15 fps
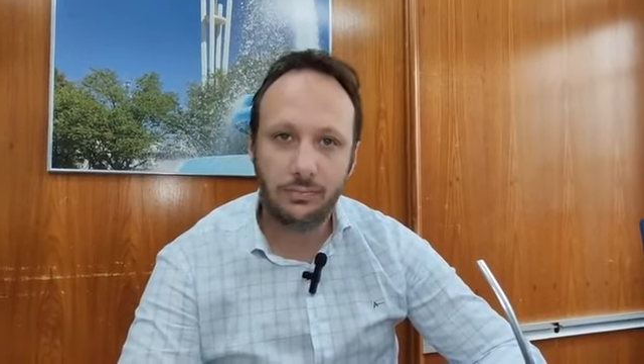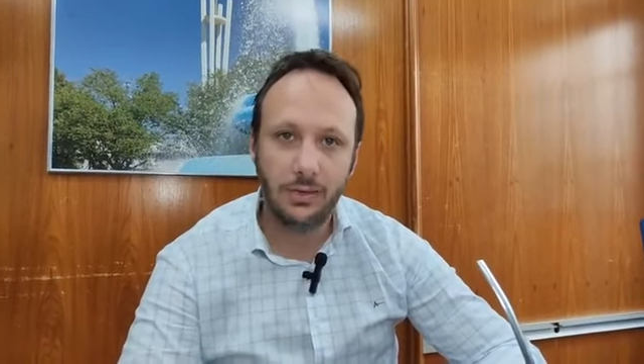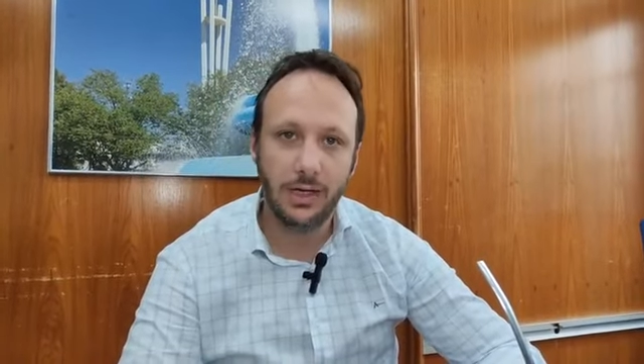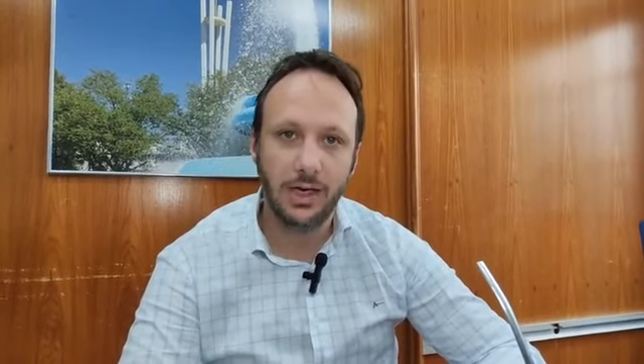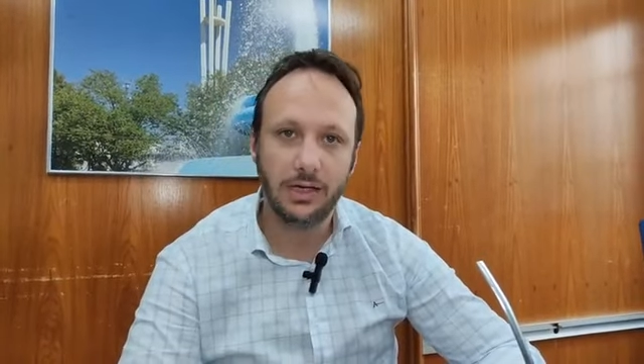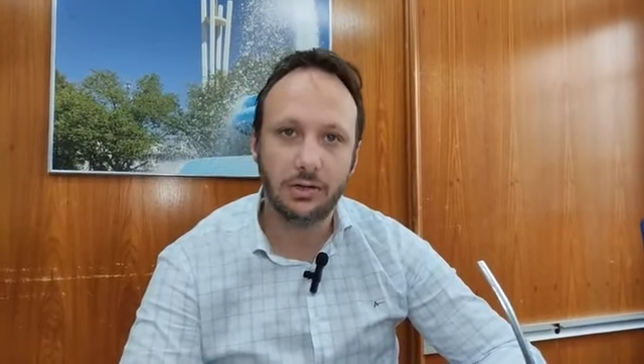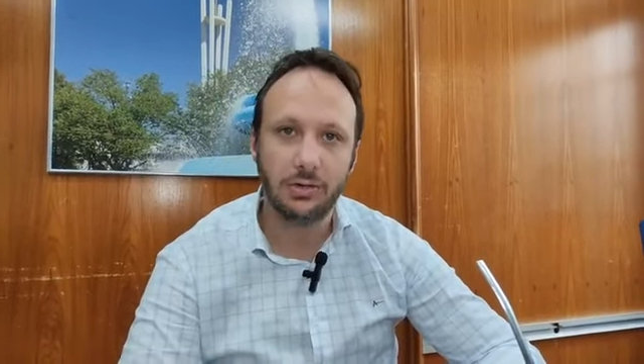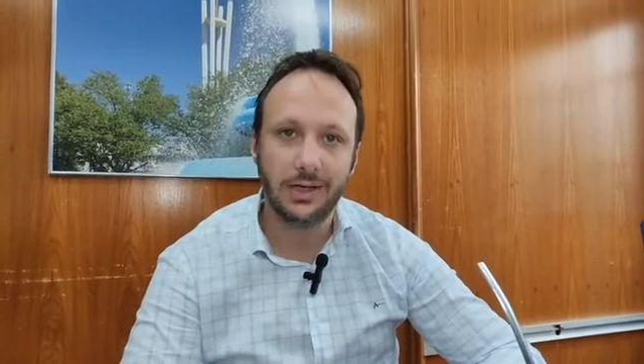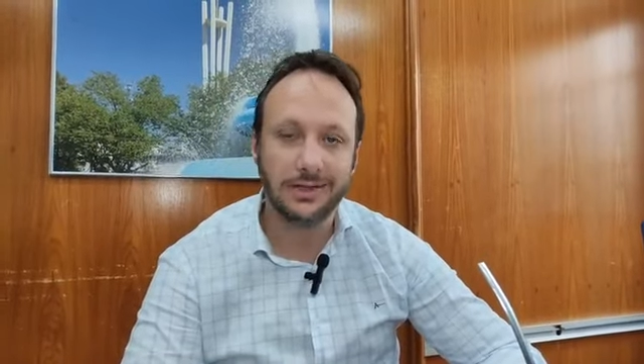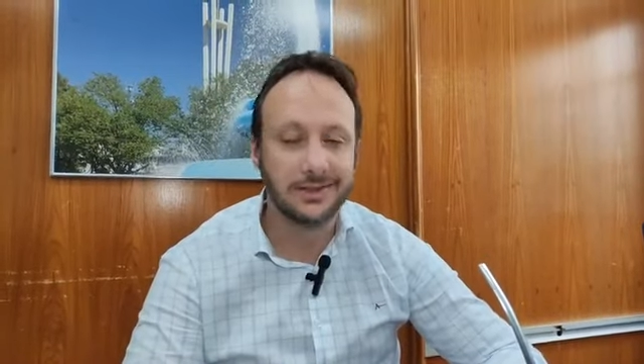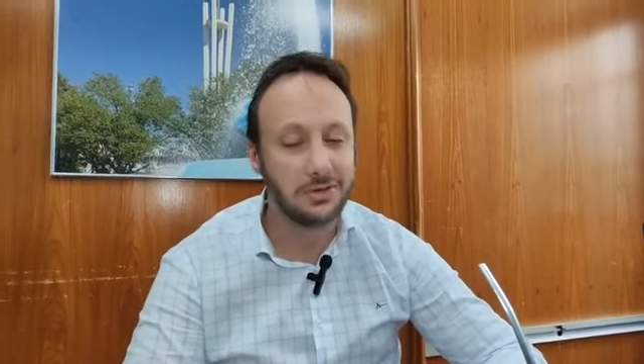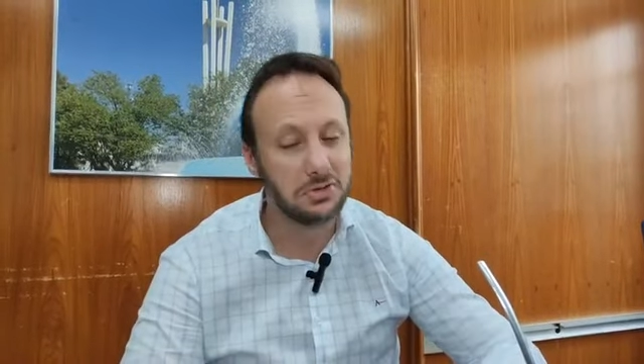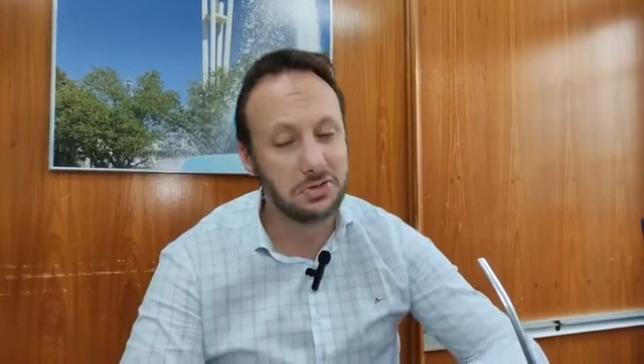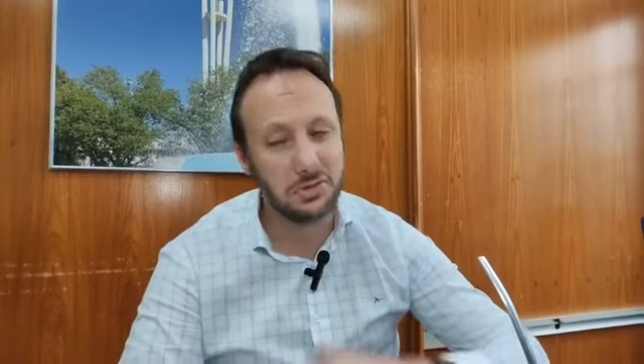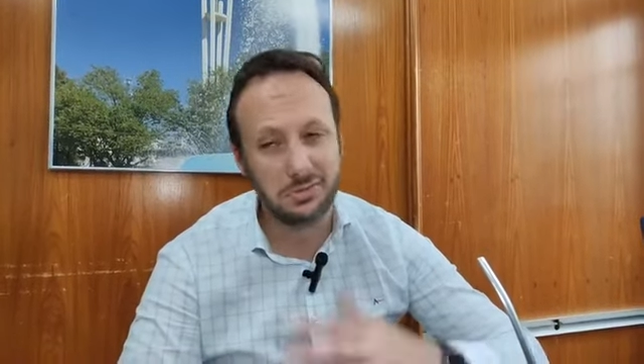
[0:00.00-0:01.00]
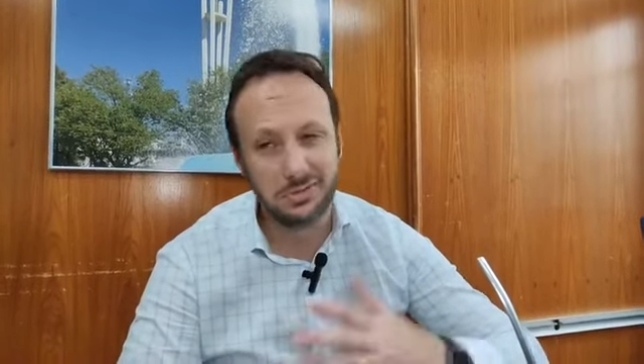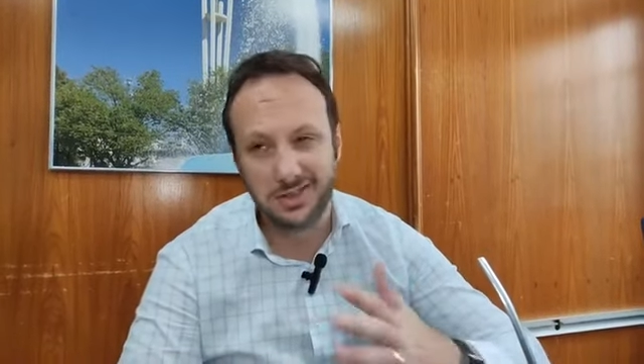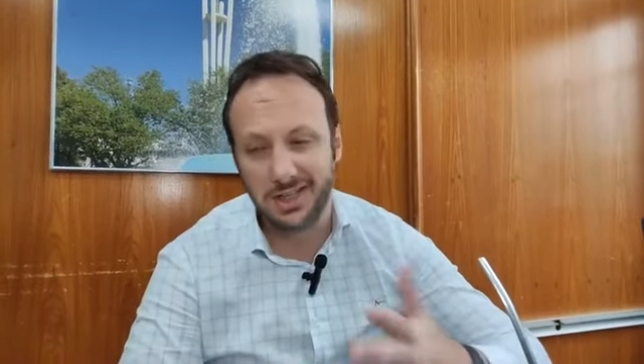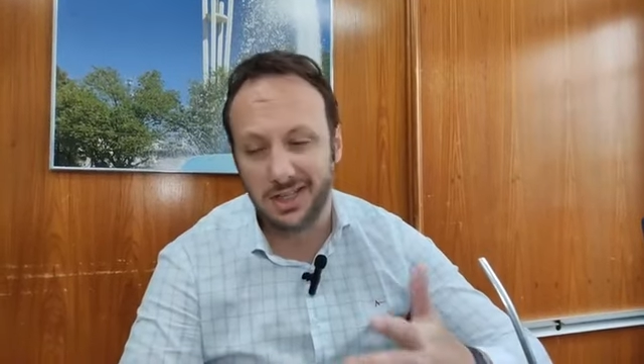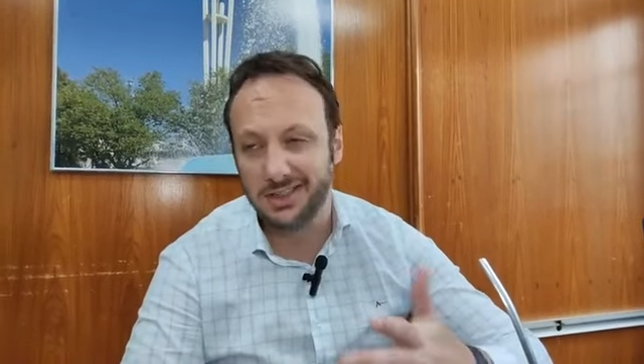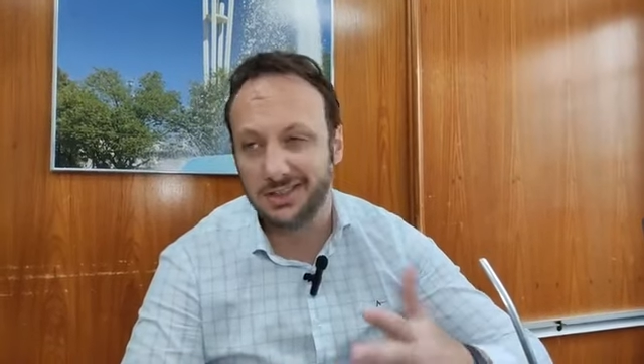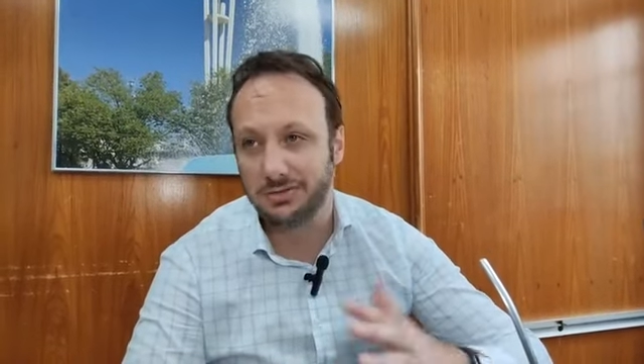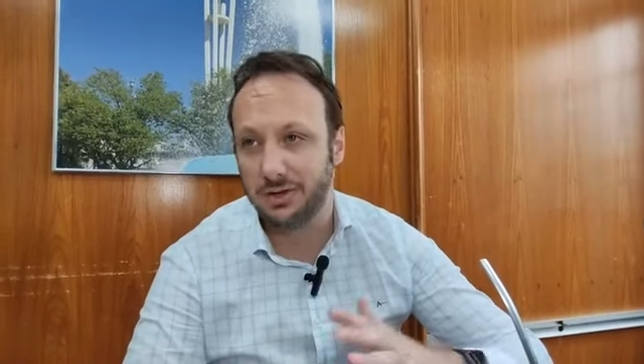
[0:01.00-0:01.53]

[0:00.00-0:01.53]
A inauguração daqui uns três,